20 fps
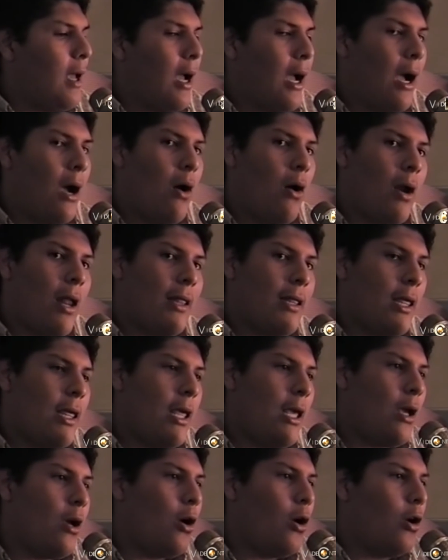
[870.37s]
ahora te
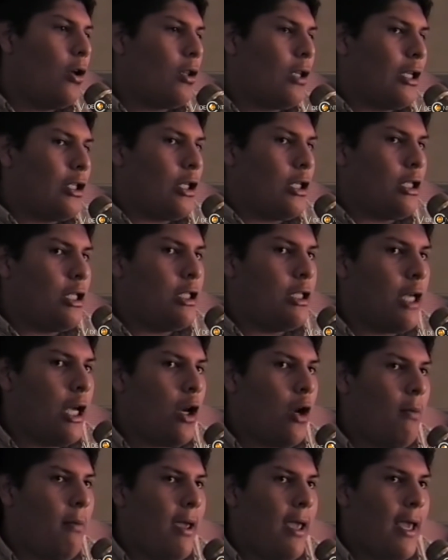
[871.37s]
digo, te soy
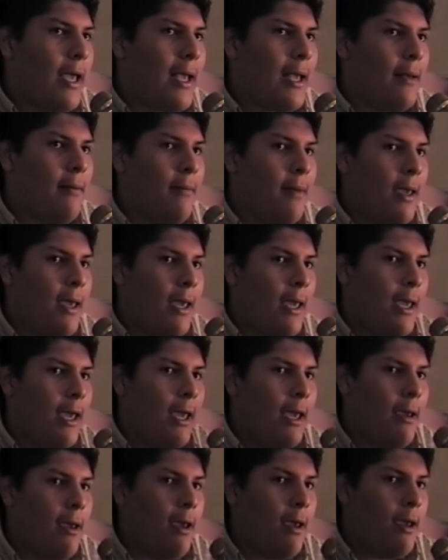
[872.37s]
sincero, me,
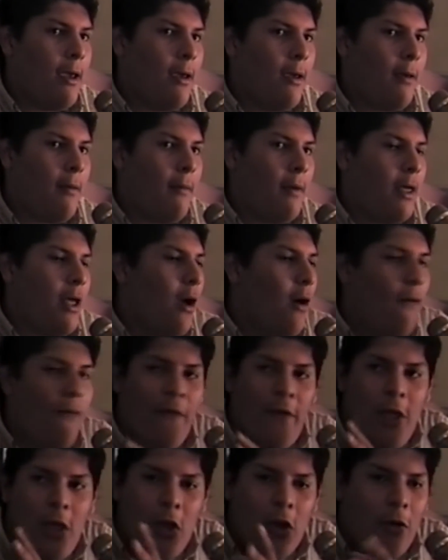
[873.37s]
dejó
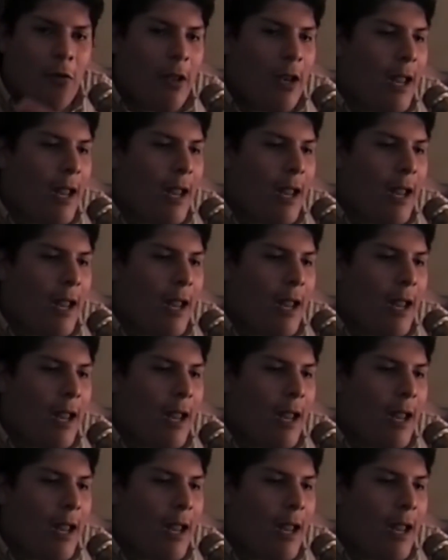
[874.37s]
frío.